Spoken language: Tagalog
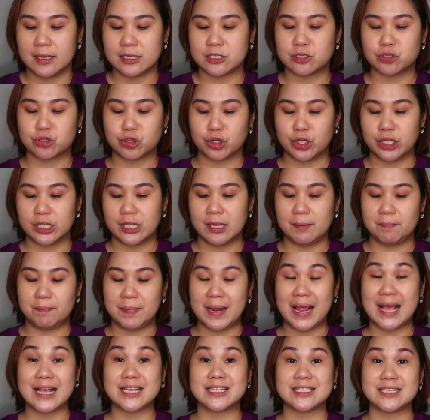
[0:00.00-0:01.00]
Sturdy
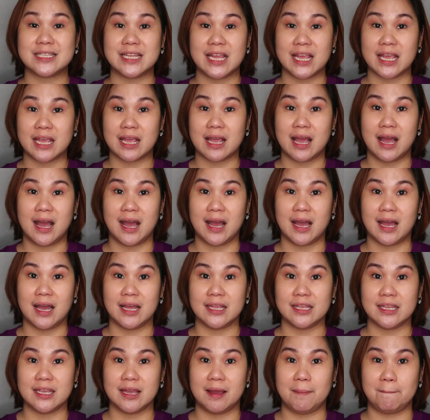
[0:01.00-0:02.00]
plastic ang
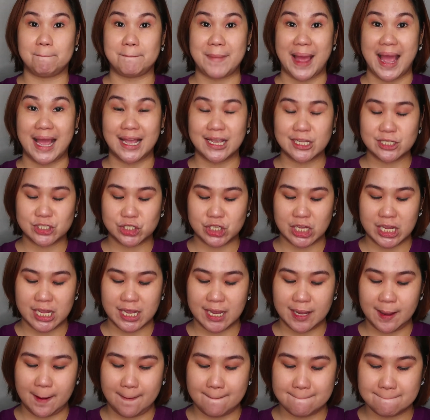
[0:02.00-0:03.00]
kanyang
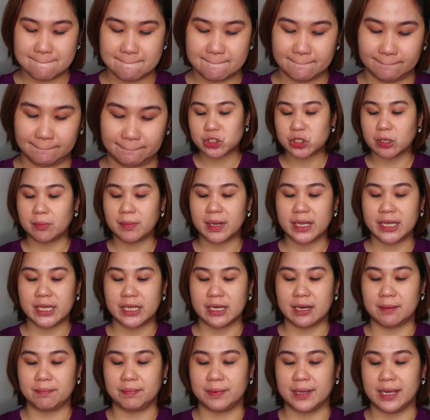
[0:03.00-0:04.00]
packaging. Ito siya
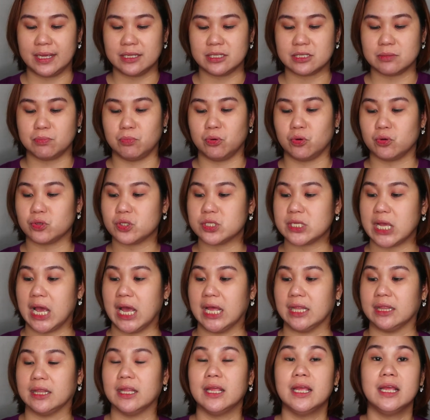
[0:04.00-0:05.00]
mahirap, guys,
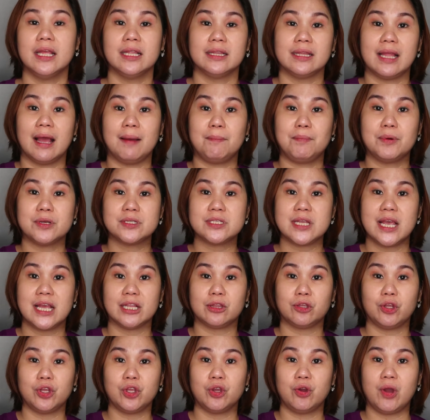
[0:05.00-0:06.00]
buksan. Tapos,
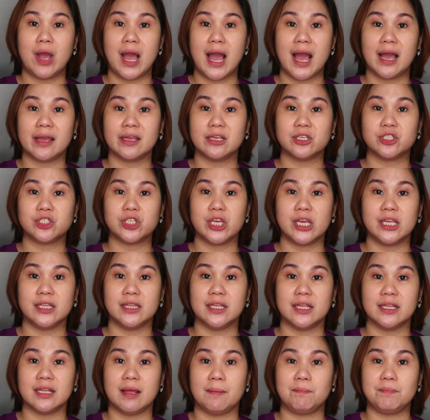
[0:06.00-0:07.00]
ito yung aking
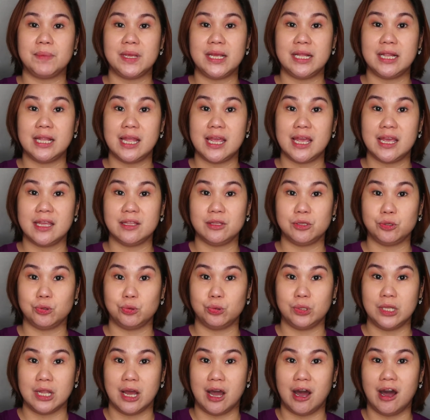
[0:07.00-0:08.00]
shade na napili,
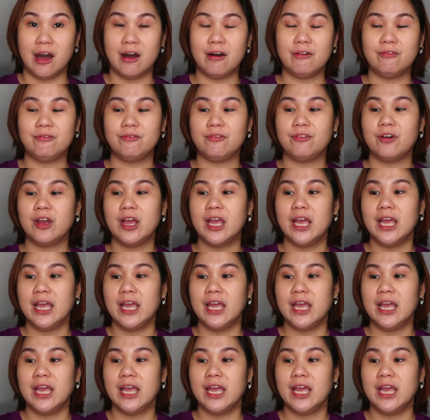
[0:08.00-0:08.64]
New Love.